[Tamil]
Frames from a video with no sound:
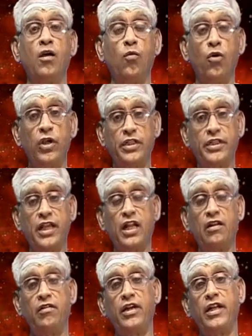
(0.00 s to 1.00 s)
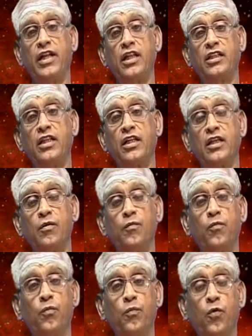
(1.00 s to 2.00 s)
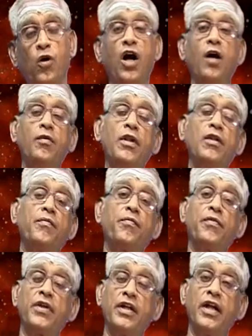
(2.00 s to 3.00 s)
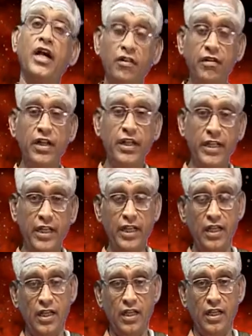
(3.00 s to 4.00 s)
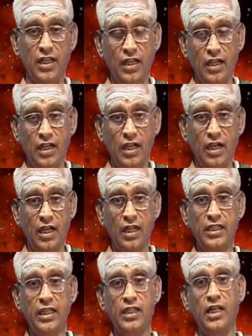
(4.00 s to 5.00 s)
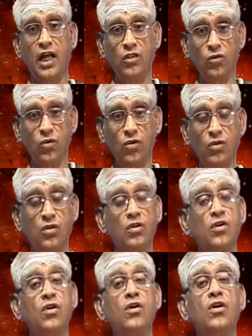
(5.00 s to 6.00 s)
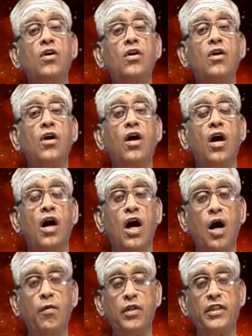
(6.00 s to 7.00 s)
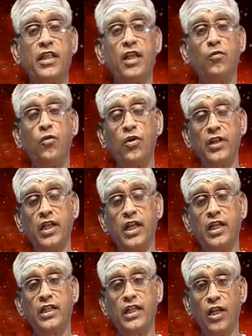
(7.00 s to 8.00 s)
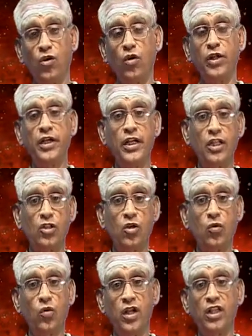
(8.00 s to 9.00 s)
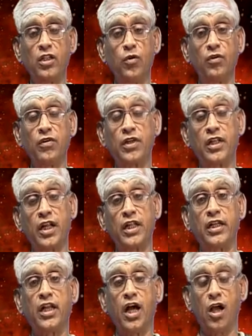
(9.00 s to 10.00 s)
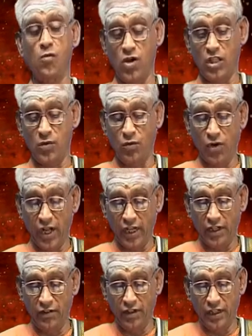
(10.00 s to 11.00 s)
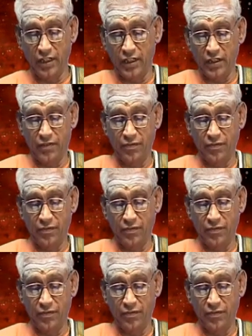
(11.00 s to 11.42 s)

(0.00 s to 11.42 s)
போய் சேர வேண்டிய இடத்திற்கு போகாமல் நடுவிலேயே அது ஏதாவது ஒரு ஆபத்திலே மொழி அல்லது எங்கோ இடித்தோ உடைந்து போய்விட்டால் என்னாகுமோ அதே போல் ஆகிவிட்டது